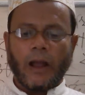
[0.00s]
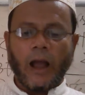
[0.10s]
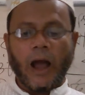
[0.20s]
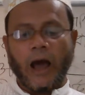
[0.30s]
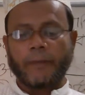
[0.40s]

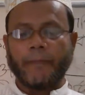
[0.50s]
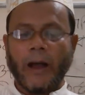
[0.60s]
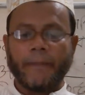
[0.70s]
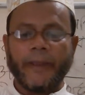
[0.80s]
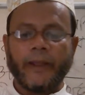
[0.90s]
আর
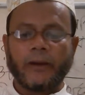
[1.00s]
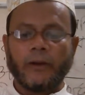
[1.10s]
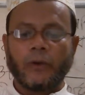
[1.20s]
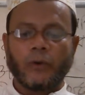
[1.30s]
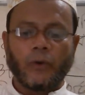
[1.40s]
ভাবের
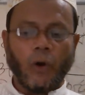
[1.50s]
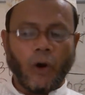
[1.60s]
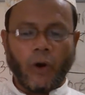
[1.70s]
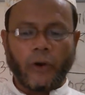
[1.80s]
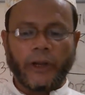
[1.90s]

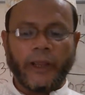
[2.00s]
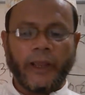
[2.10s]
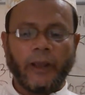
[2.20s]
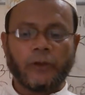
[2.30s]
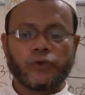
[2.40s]
ঘরে
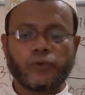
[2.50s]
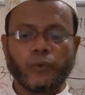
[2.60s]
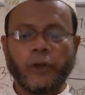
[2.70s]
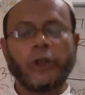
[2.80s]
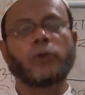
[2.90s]

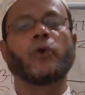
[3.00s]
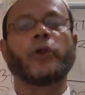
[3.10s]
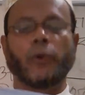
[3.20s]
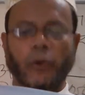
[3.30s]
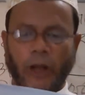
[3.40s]
চুরি
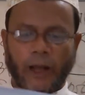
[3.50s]
করিও না